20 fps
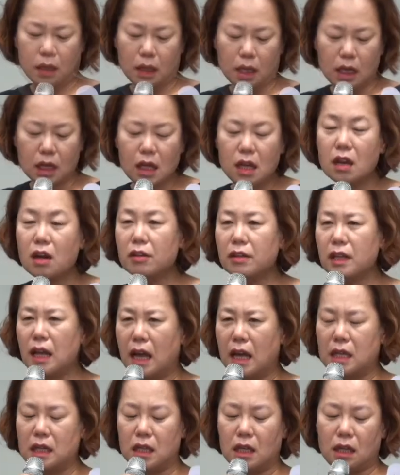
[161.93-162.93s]
1년
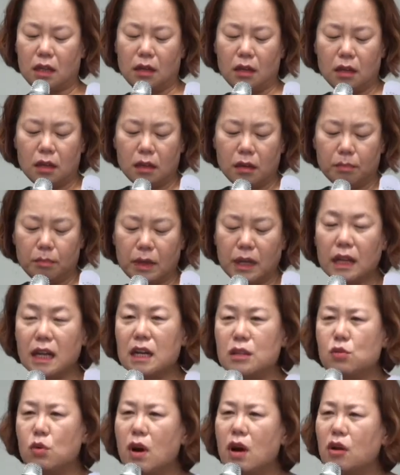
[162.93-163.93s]
단위
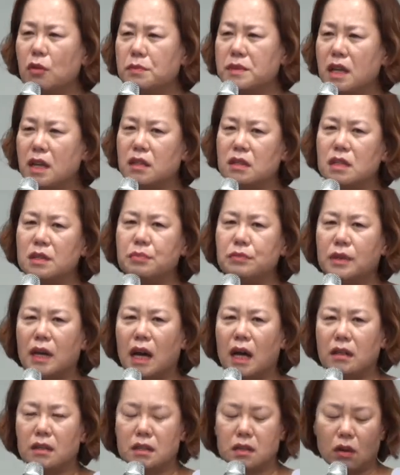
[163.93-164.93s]
민간 소각업체에
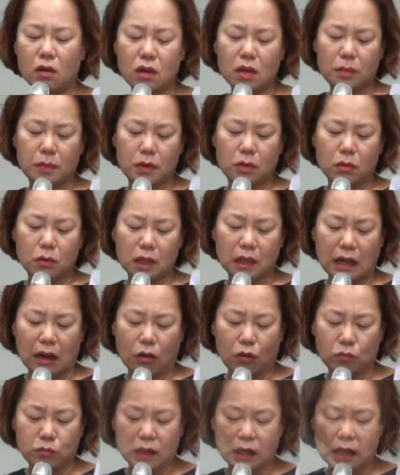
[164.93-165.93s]
지불한 처리 비용이
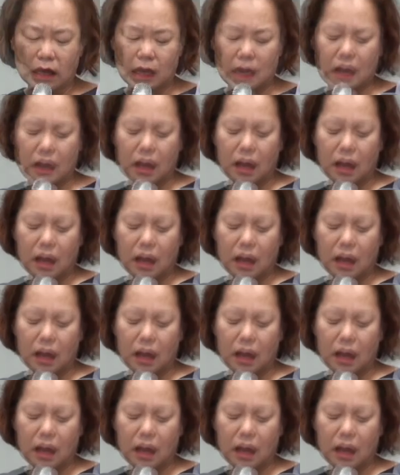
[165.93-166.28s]
나옵니다.